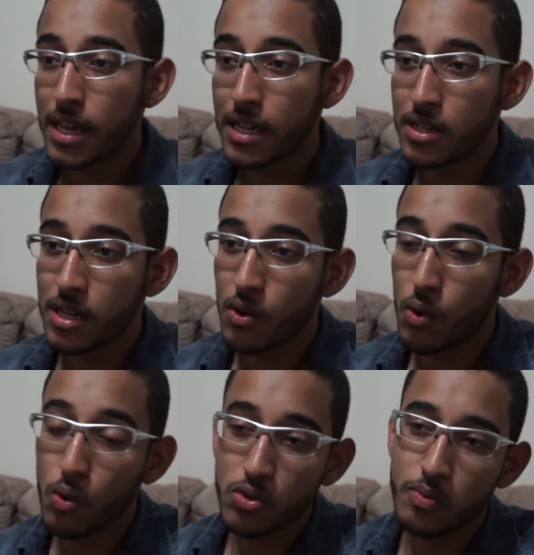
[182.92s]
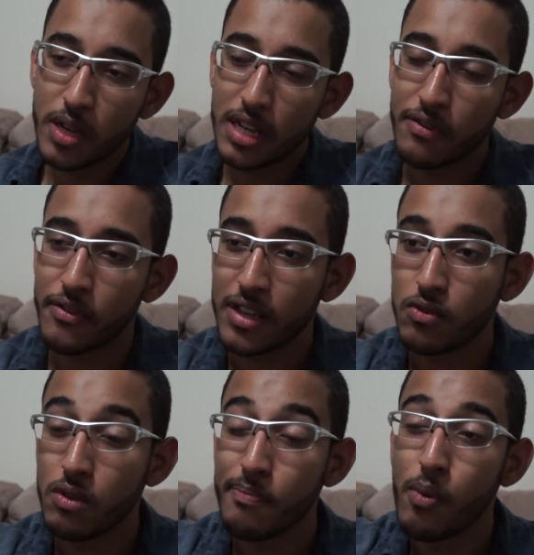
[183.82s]
ao cliente os
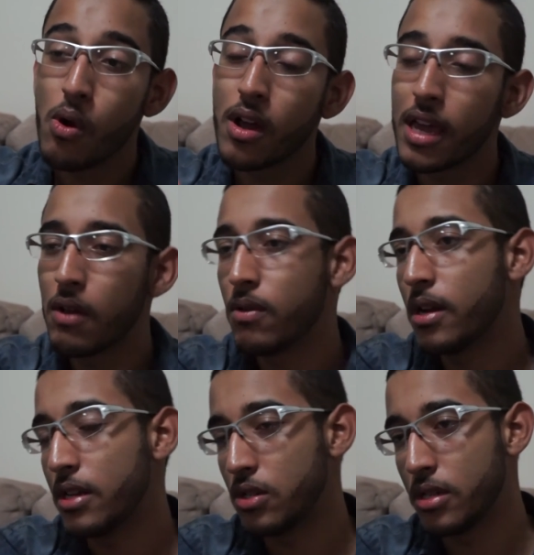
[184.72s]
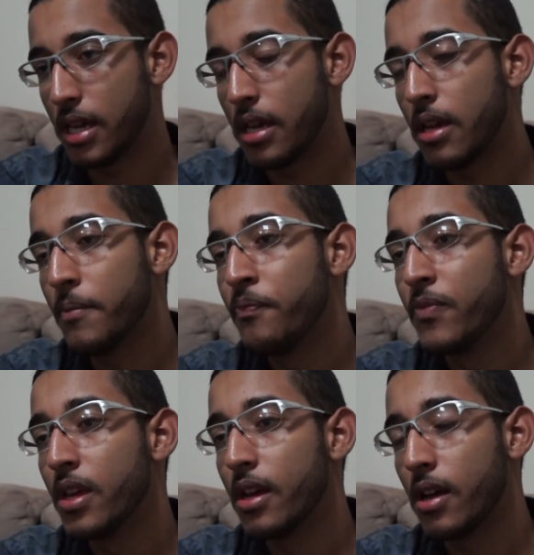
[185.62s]
benefícios e por que o cliente tem que
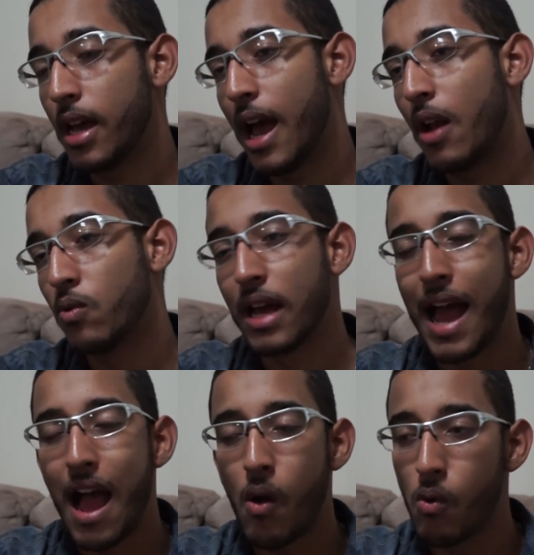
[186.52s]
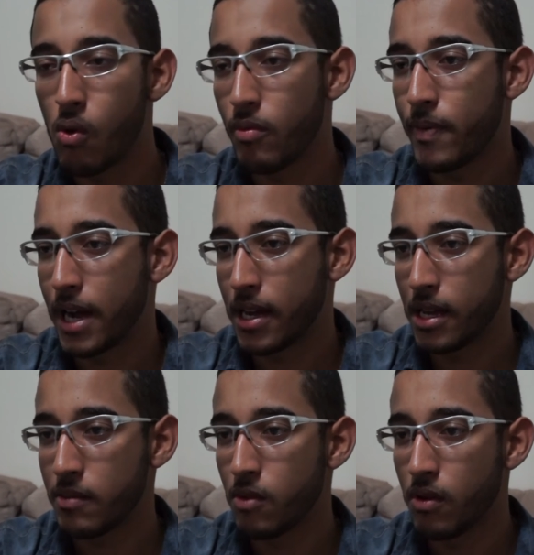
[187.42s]
alugar ou
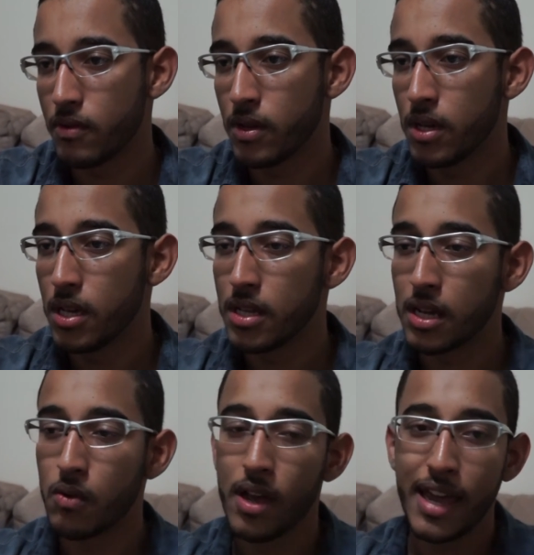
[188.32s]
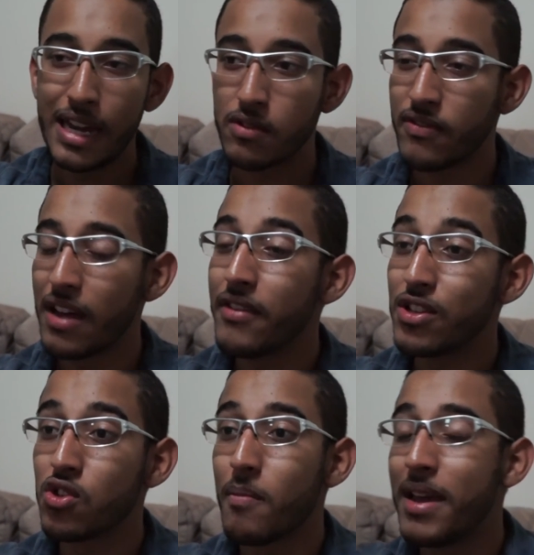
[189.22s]
comprar aquele imóvel. Então ele não
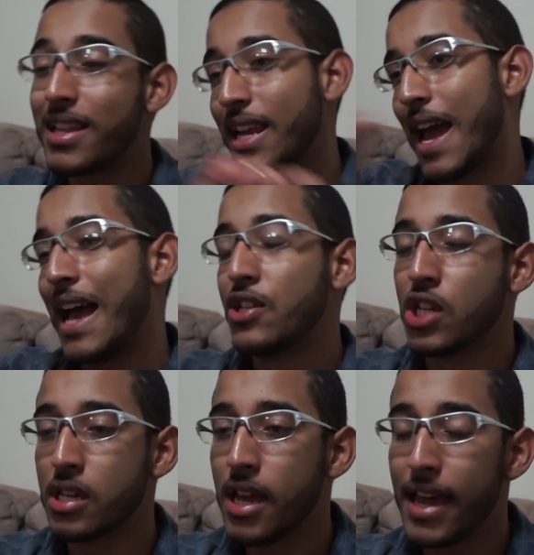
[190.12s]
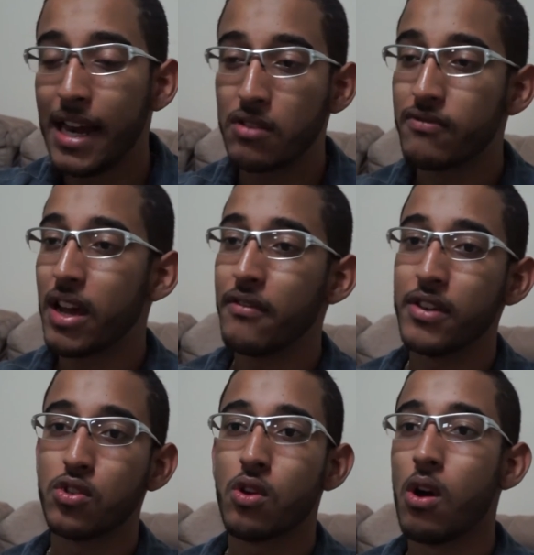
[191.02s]
vai ver só metragem, ele não
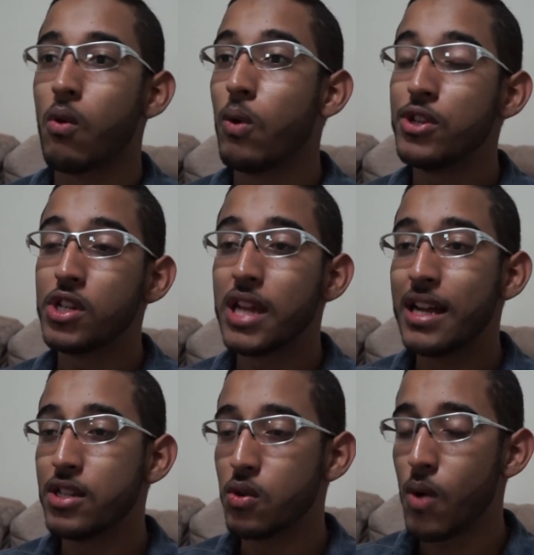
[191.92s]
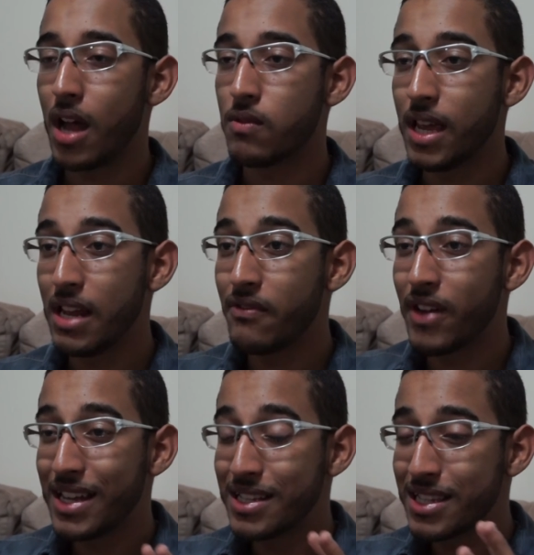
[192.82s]
vai ver só quantidade de quarto,
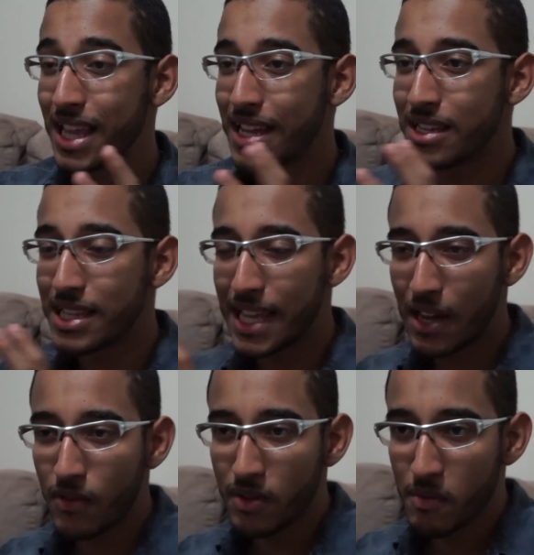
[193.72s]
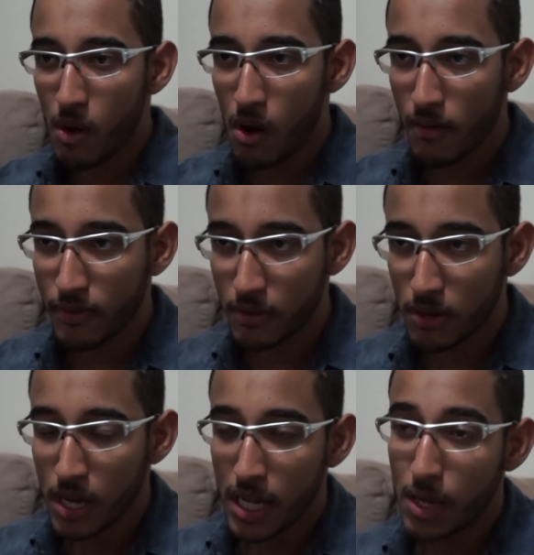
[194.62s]
ele vai entender o
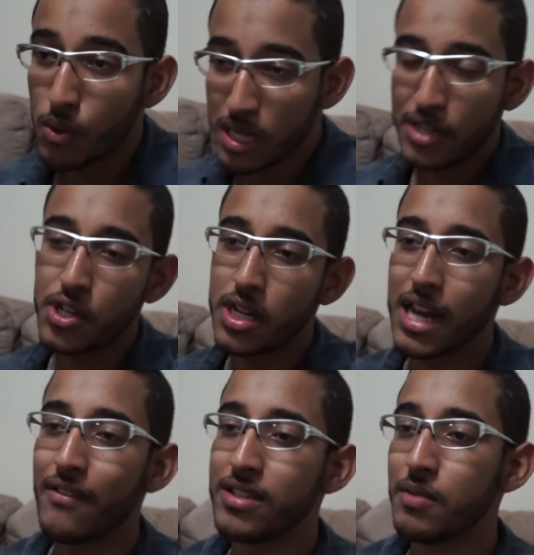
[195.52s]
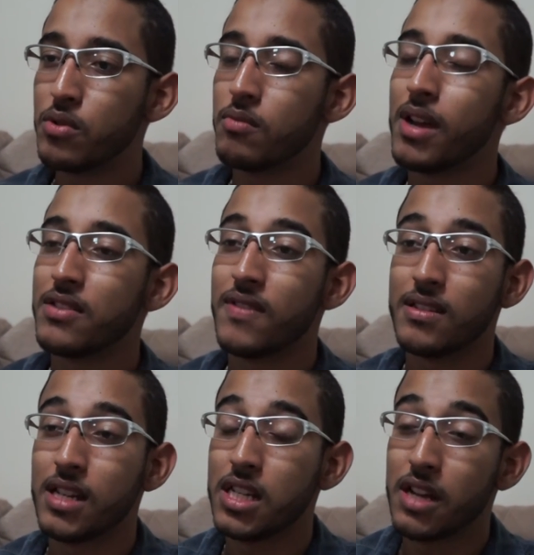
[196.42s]
imóvel e quando ele te ligar vai ser muito
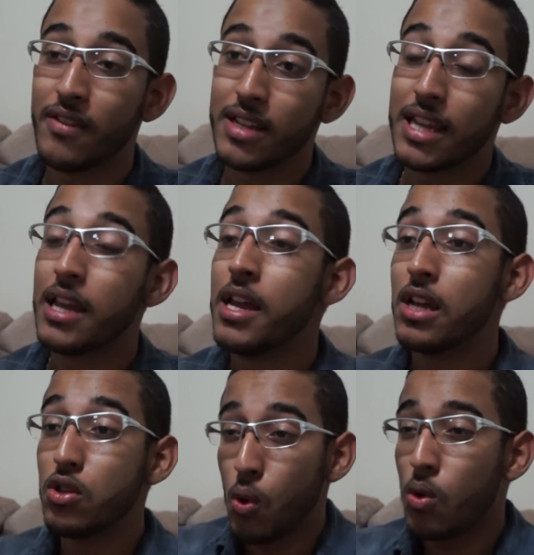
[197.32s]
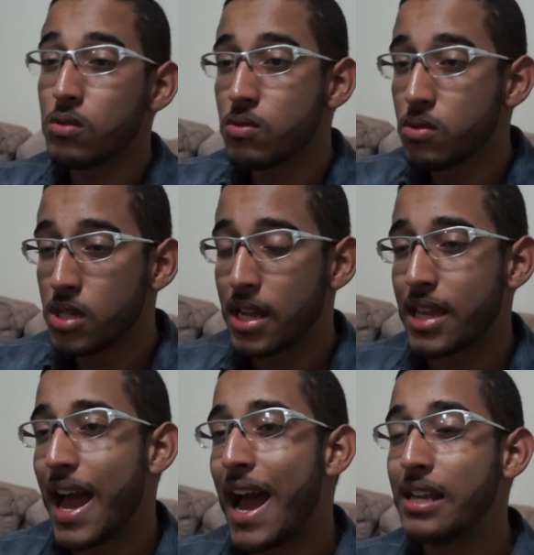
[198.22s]
mais fácil, ele já vai ter todos os
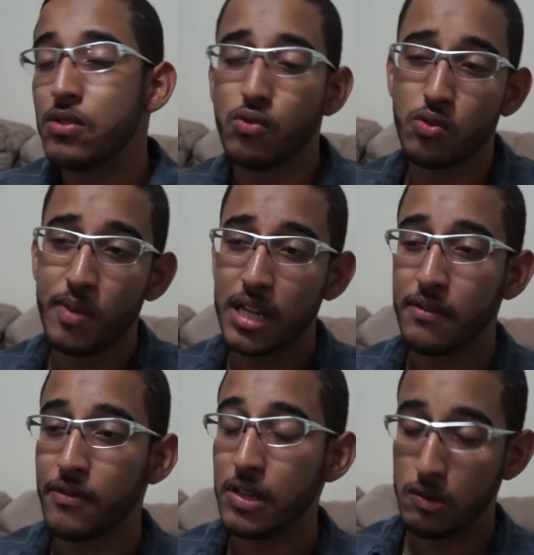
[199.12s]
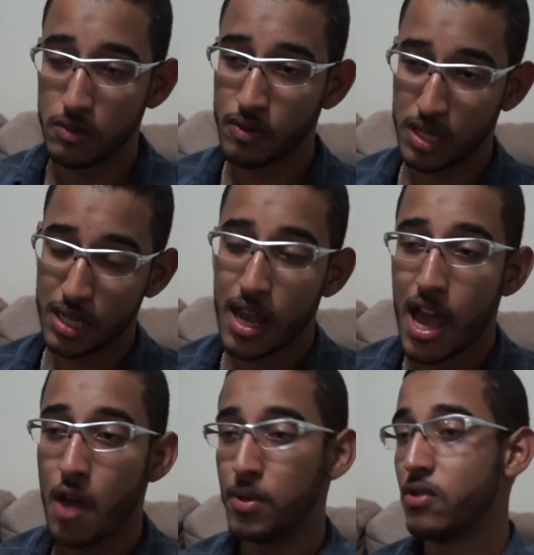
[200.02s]
detalhes, os benefícios, e
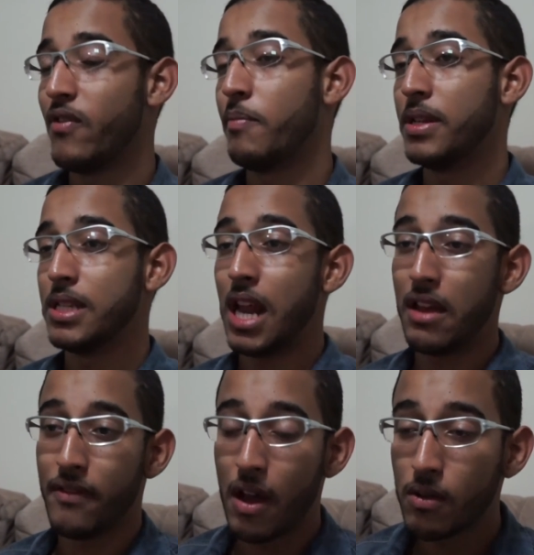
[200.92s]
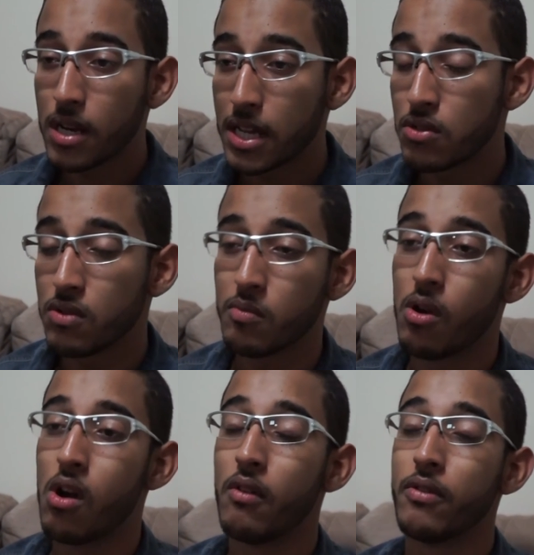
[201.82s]
você realmente só vai precisar levar o cliente
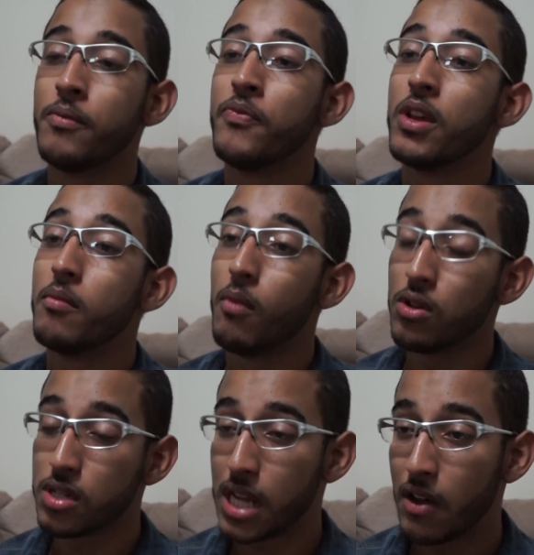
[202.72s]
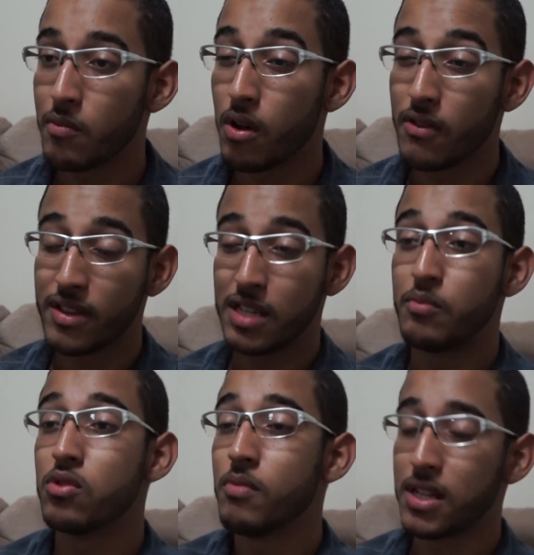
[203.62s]
no imóvel, mostrar o imóvel,
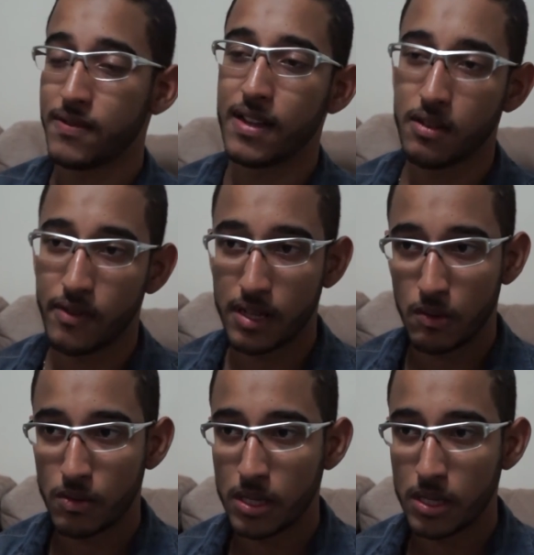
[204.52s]
vai ser muito mais fácil a venda